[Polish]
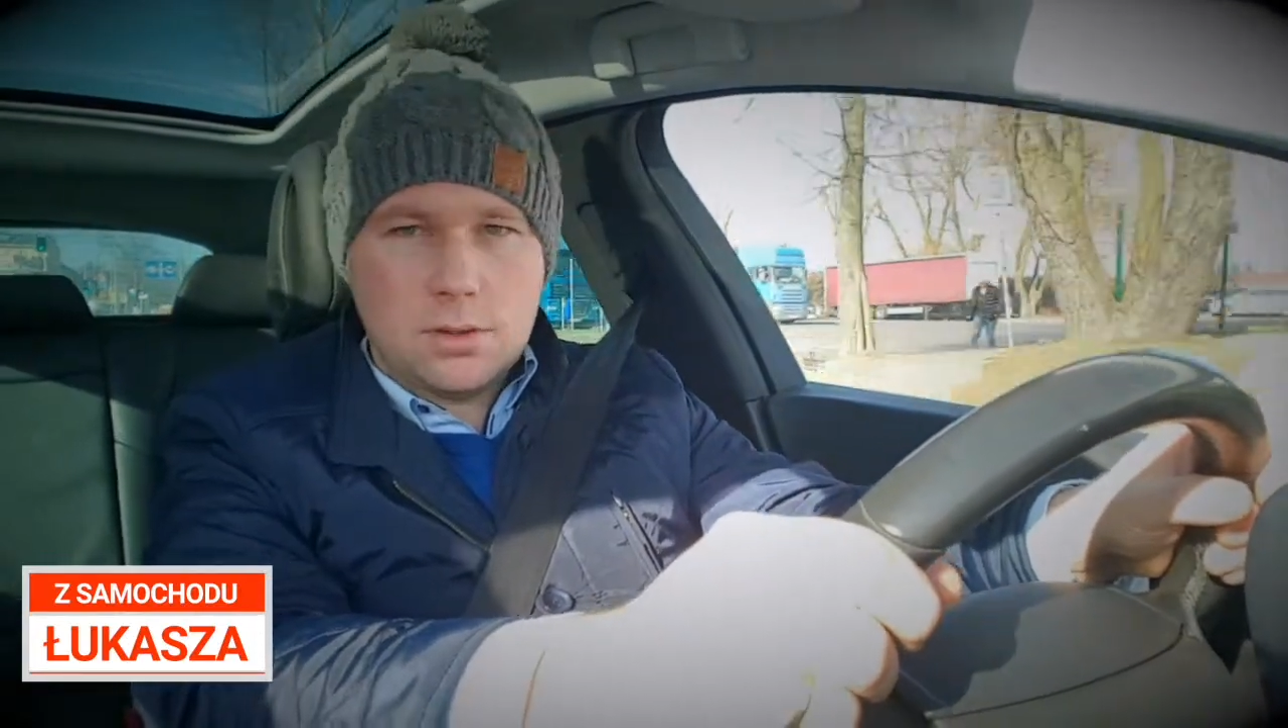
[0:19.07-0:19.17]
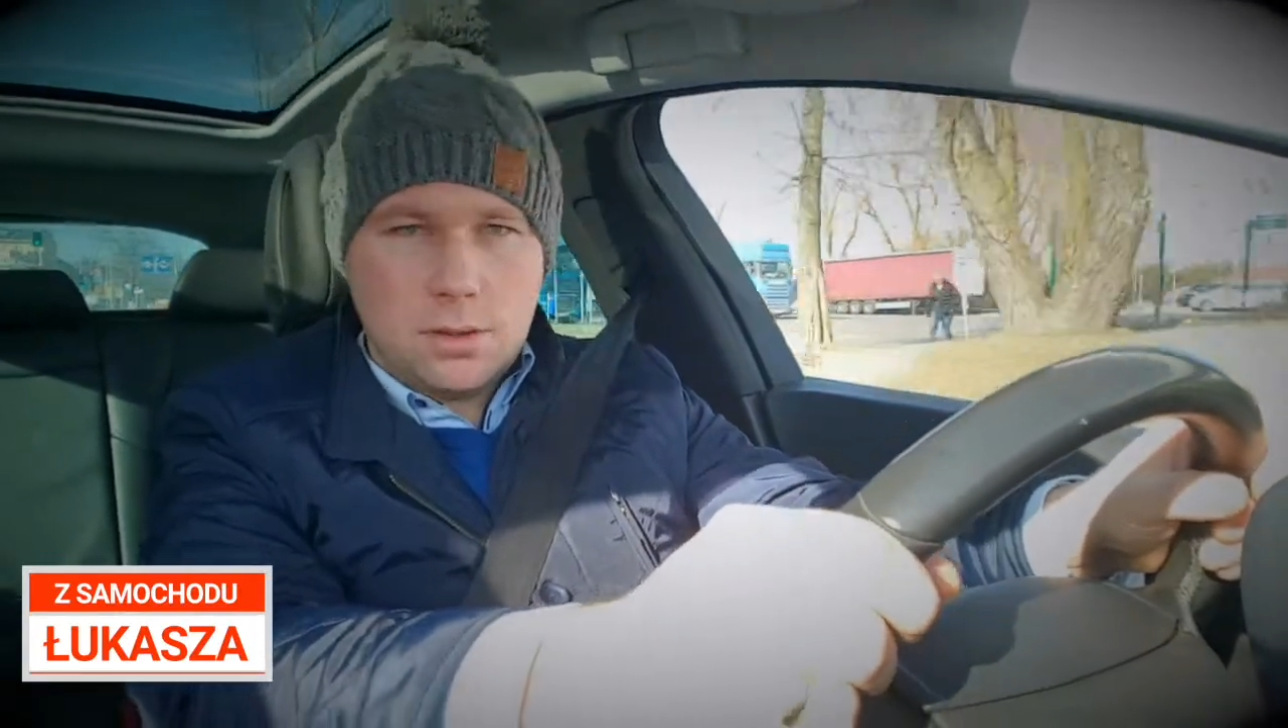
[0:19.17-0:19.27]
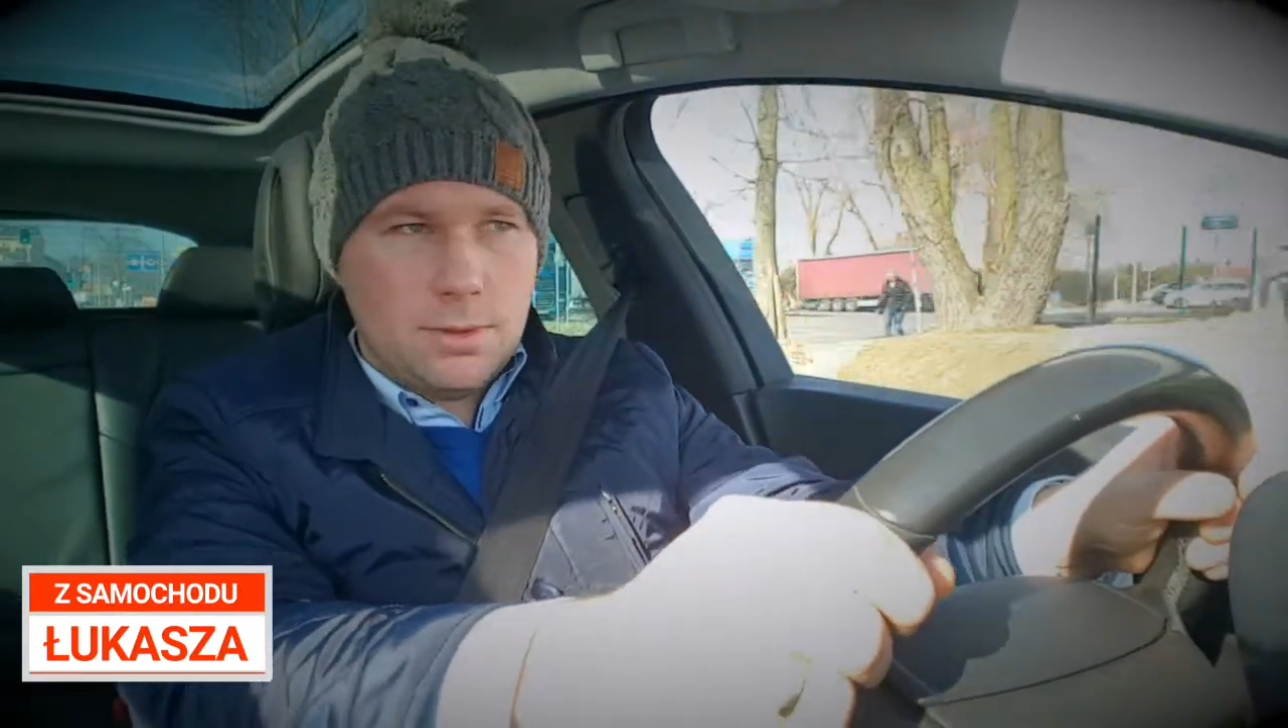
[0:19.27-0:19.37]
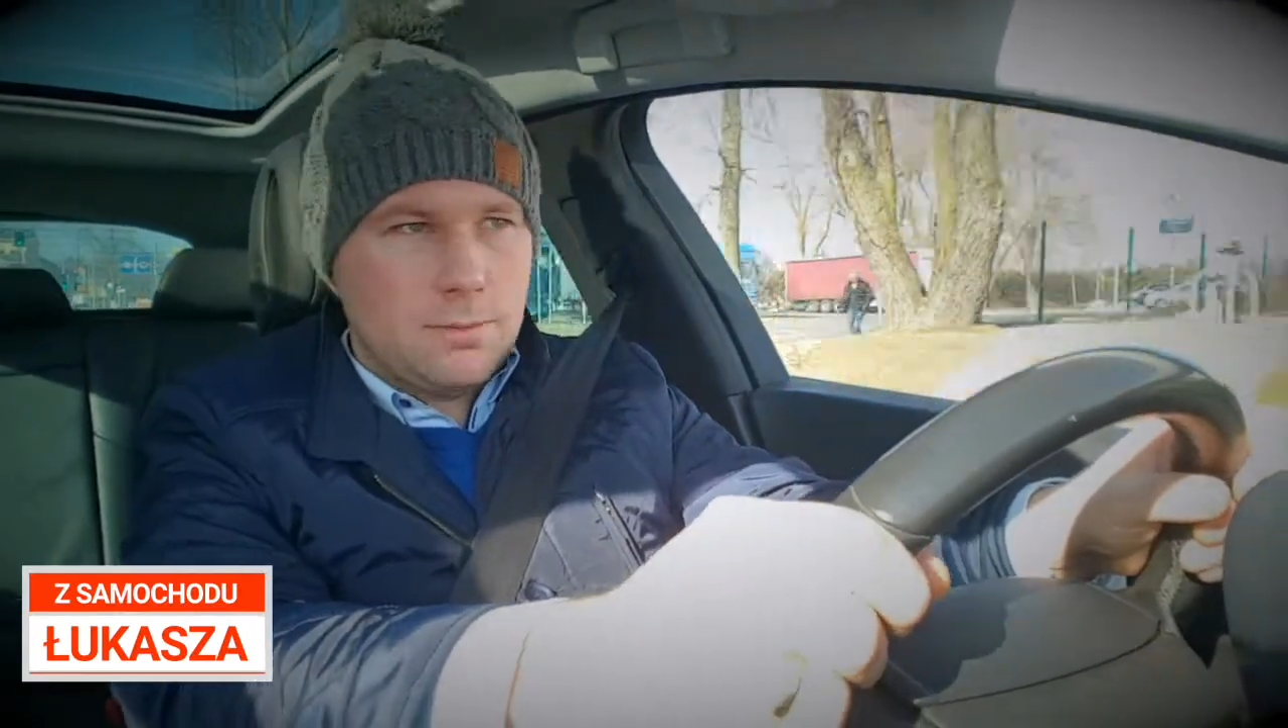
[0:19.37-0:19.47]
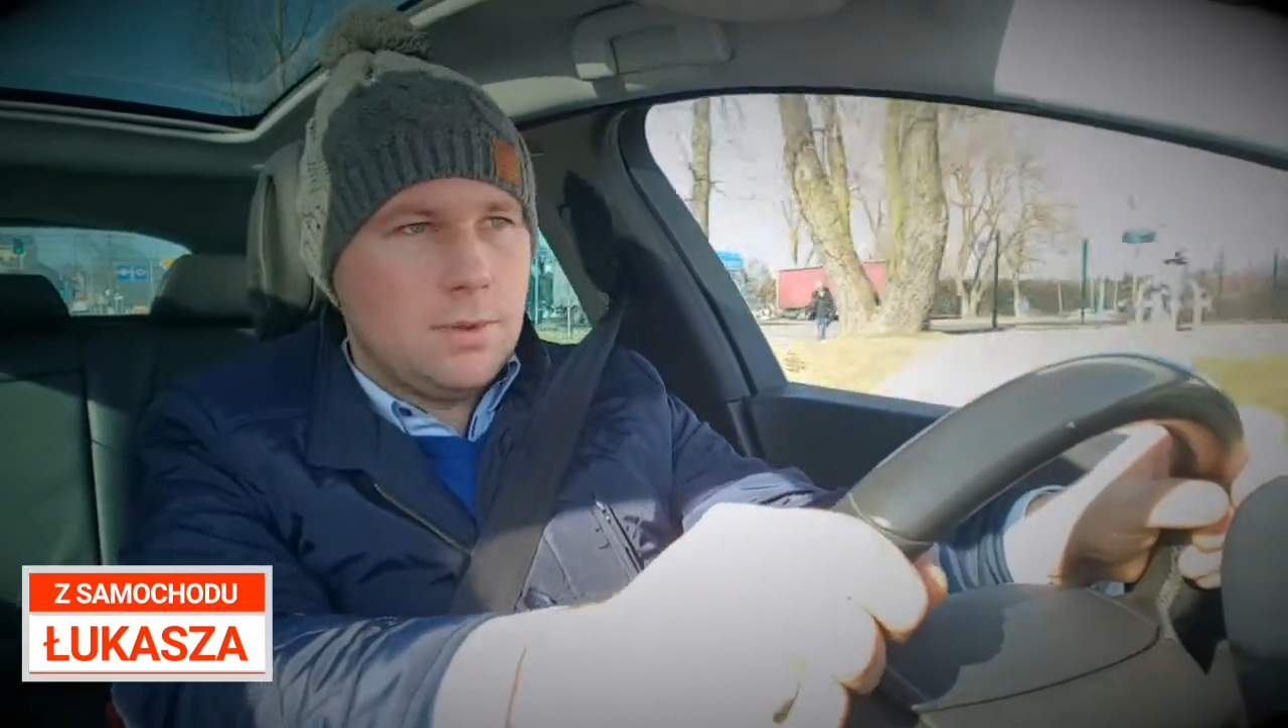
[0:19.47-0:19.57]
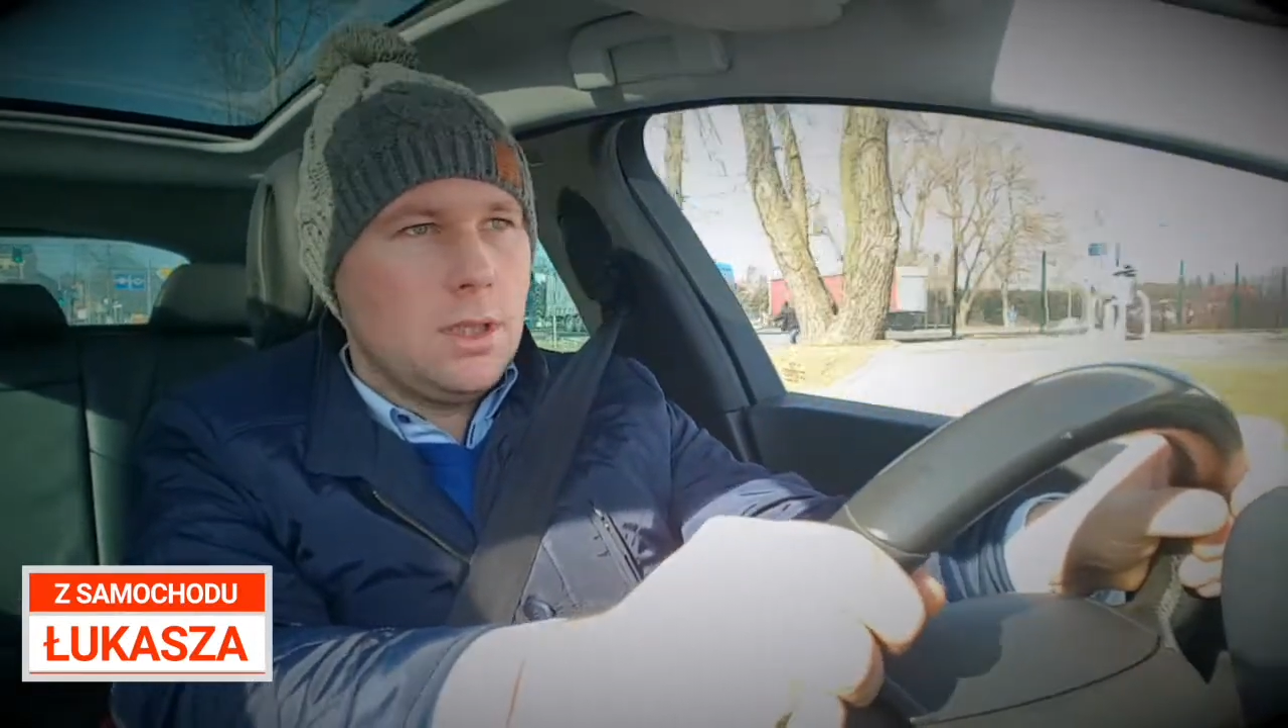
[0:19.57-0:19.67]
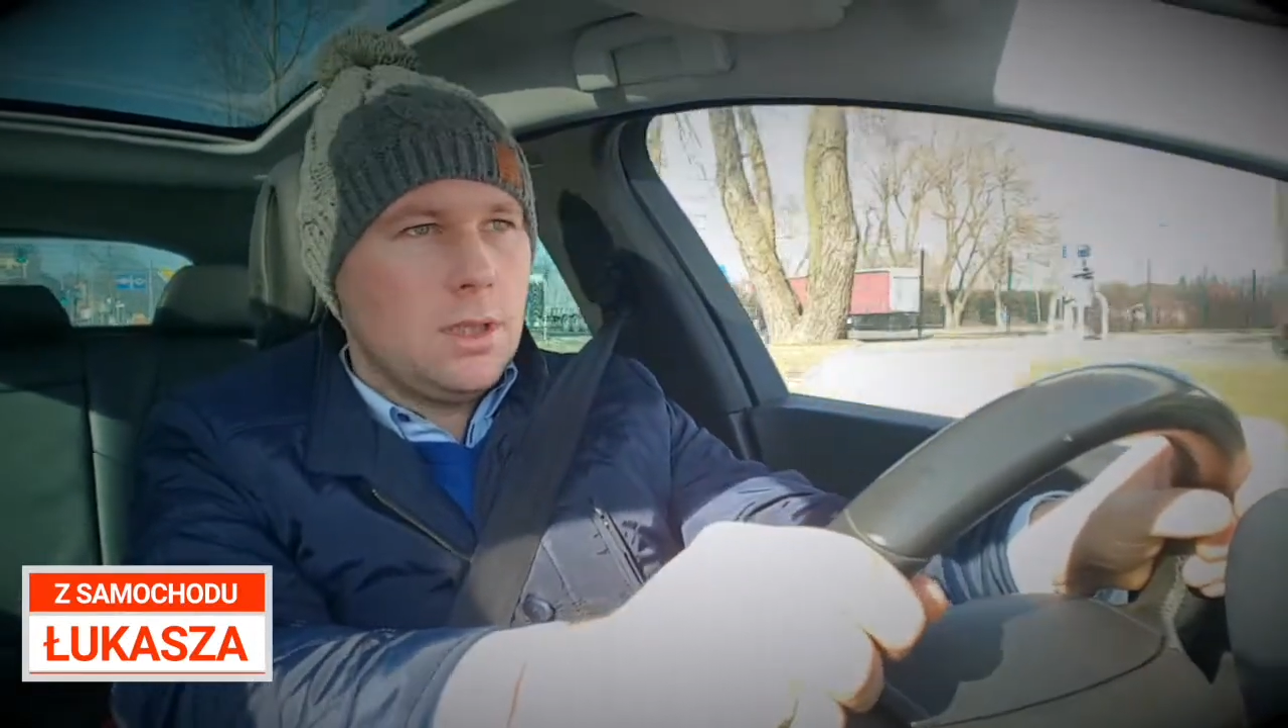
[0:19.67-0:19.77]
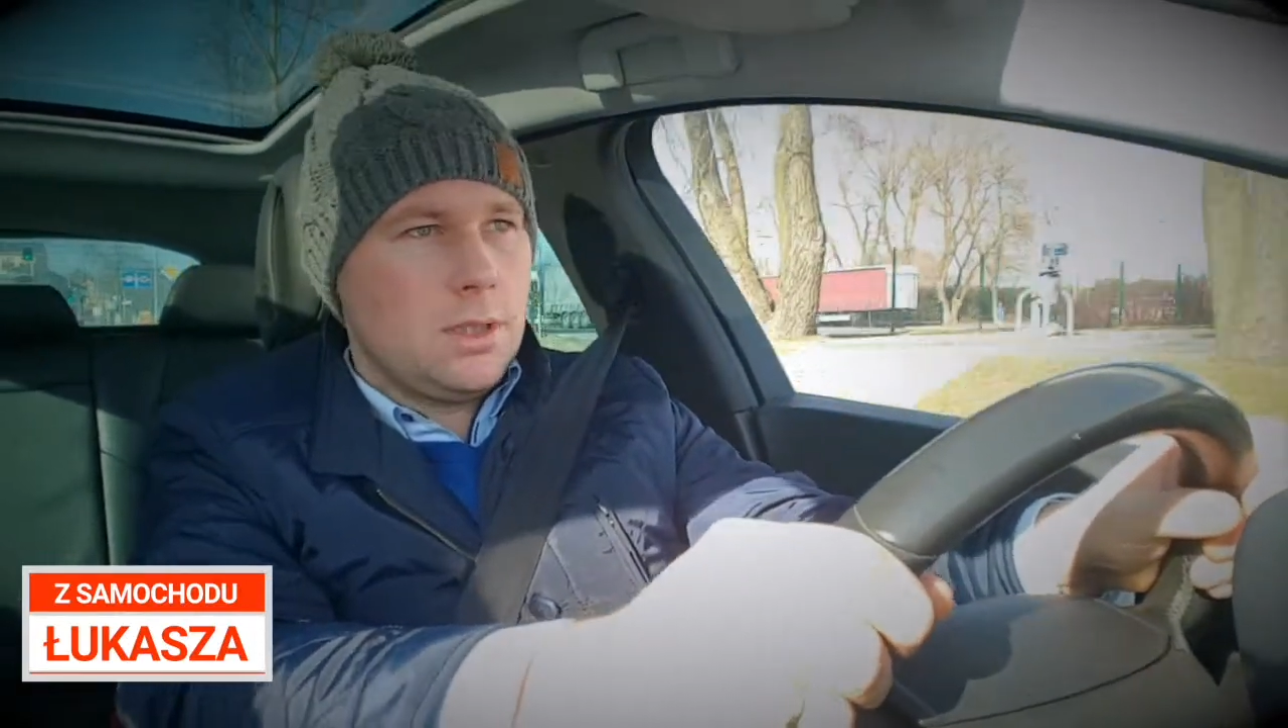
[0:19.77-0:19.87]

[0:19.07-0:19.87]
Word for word: osobom